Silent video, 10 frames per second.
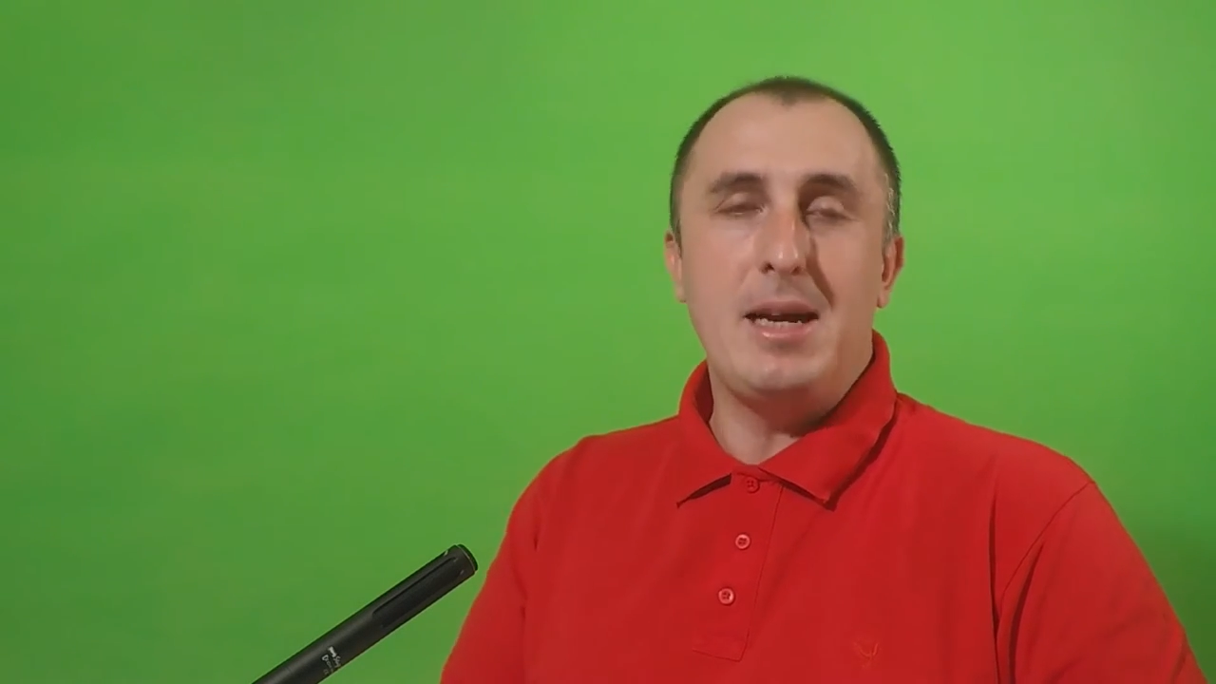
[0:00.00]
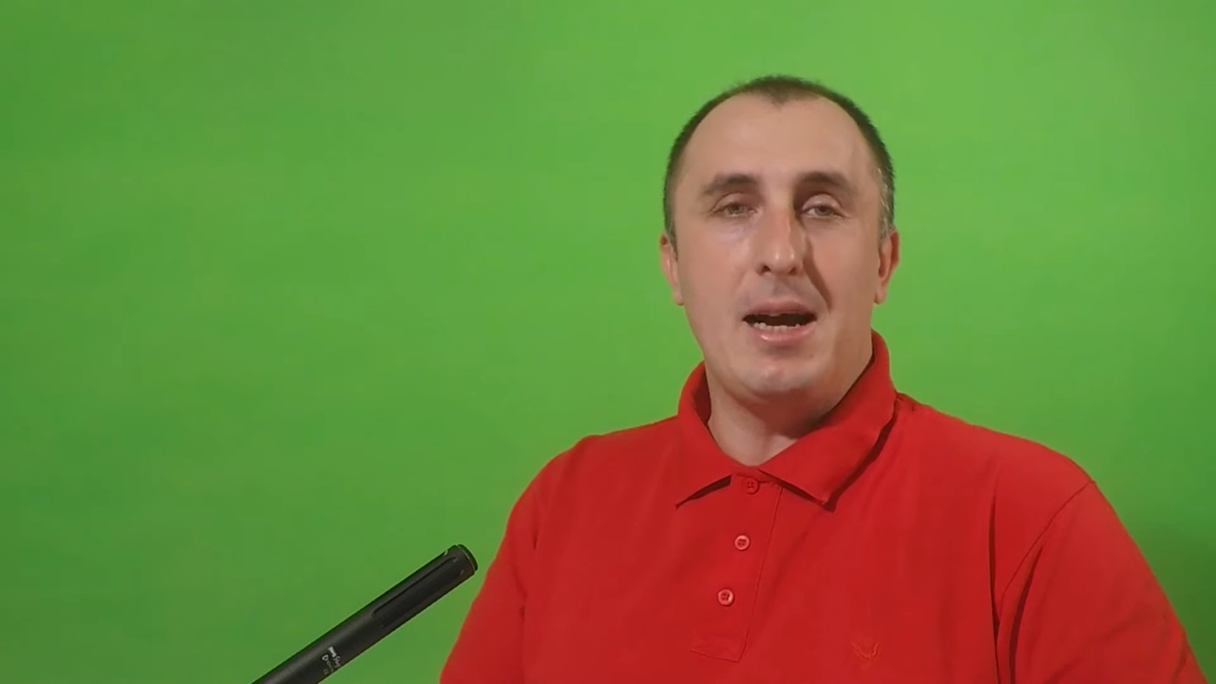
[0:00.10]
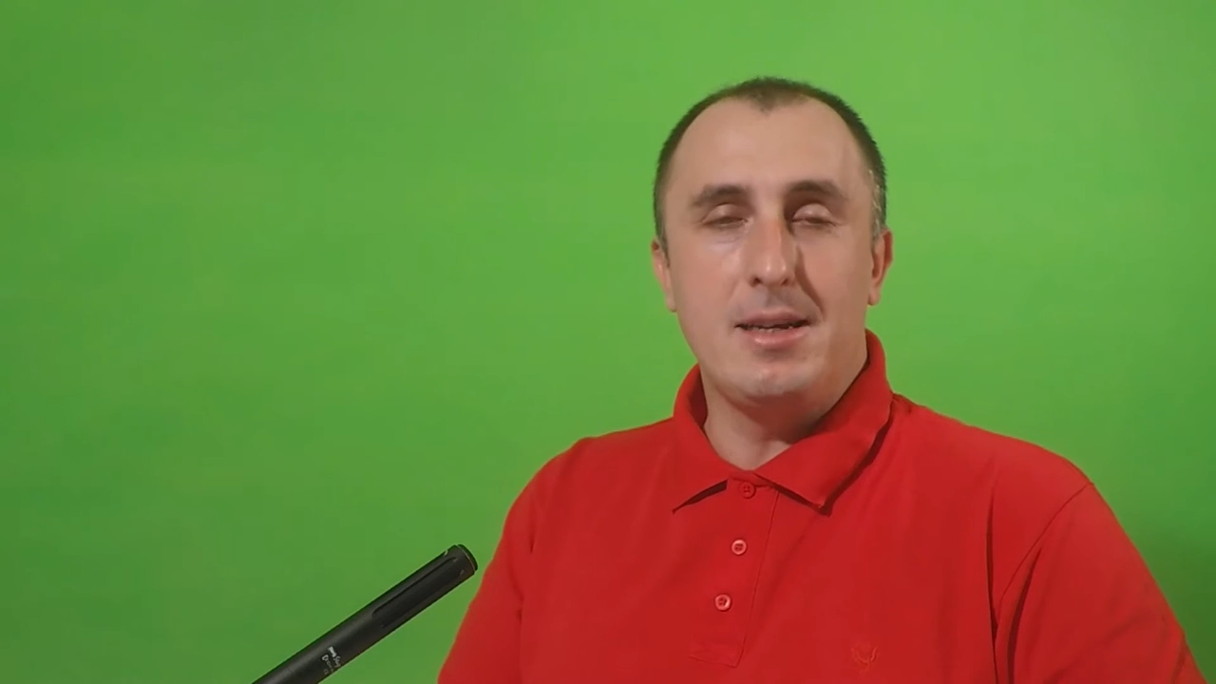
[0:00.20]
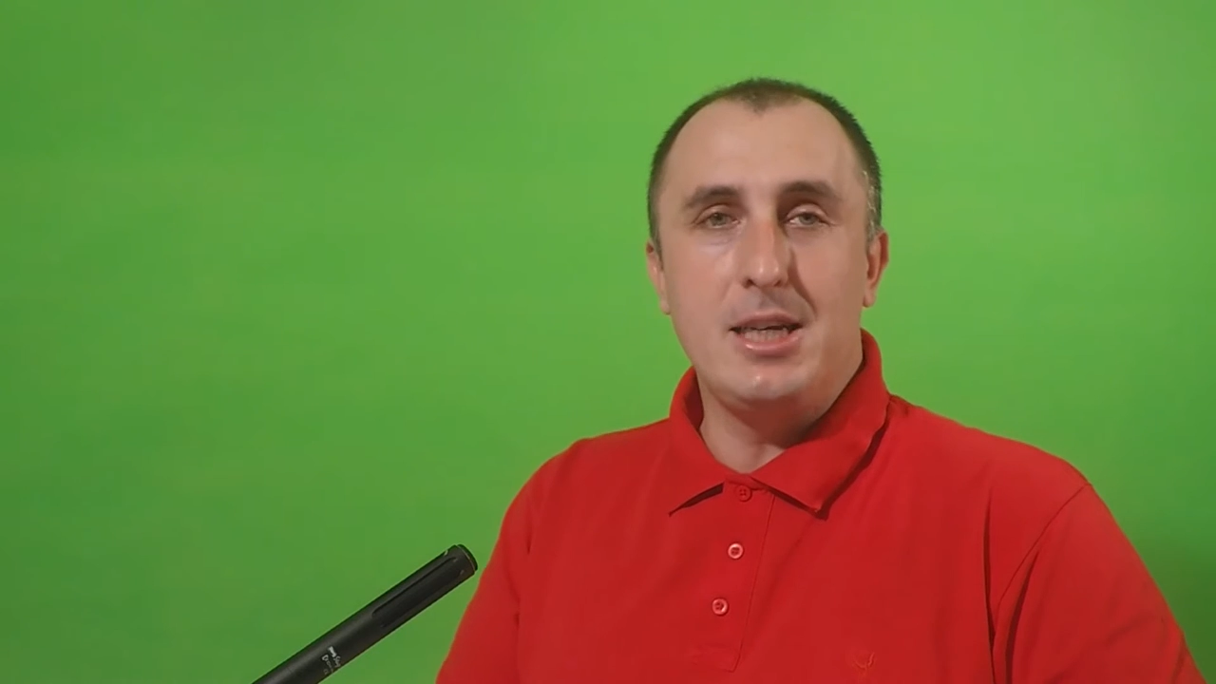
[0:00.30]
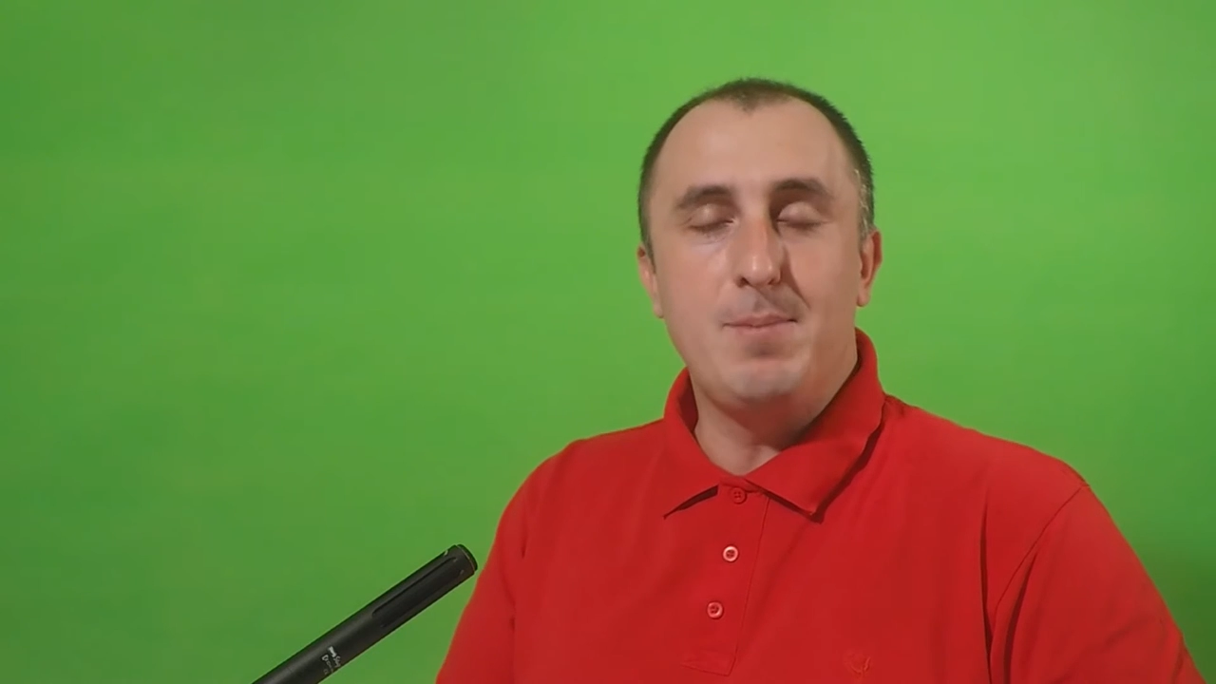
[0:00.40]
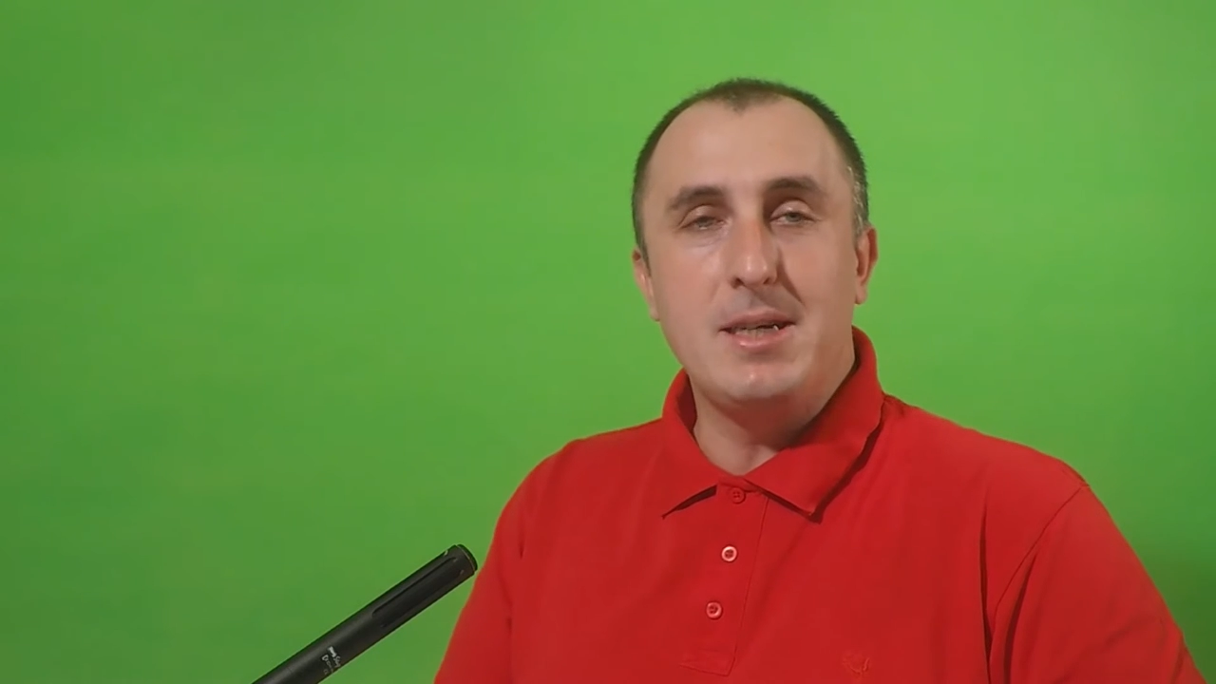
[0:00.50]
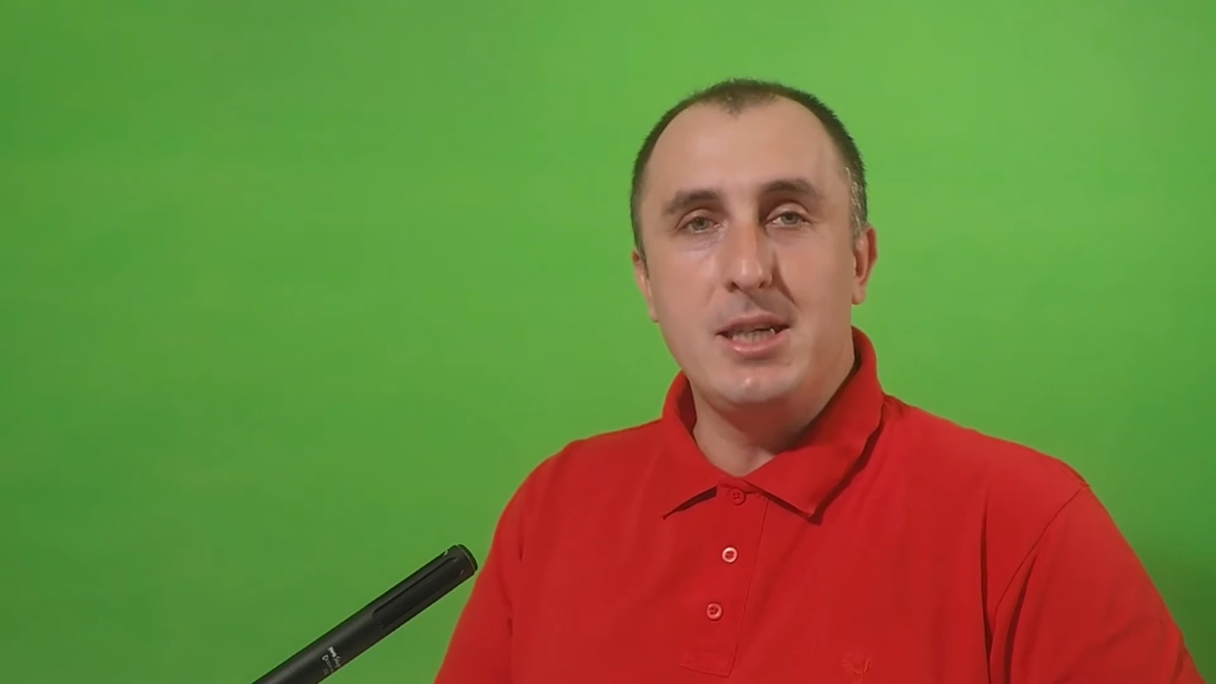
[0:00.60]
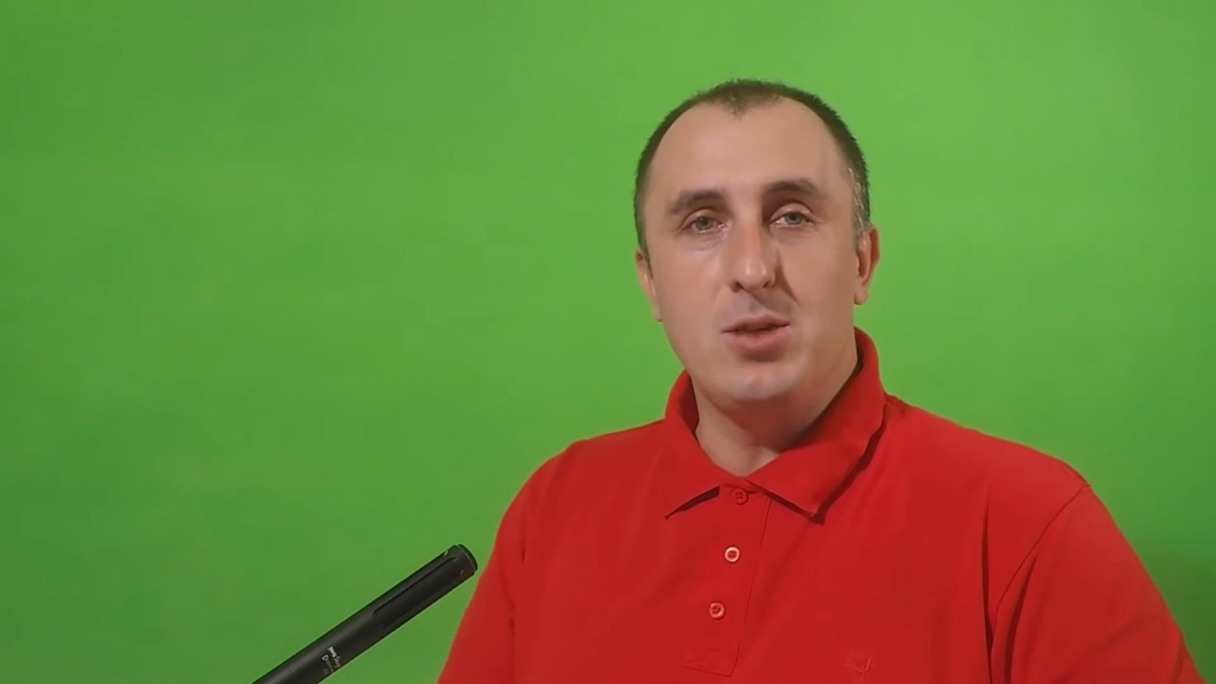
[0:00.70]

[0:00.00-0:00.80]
jakichś bardziej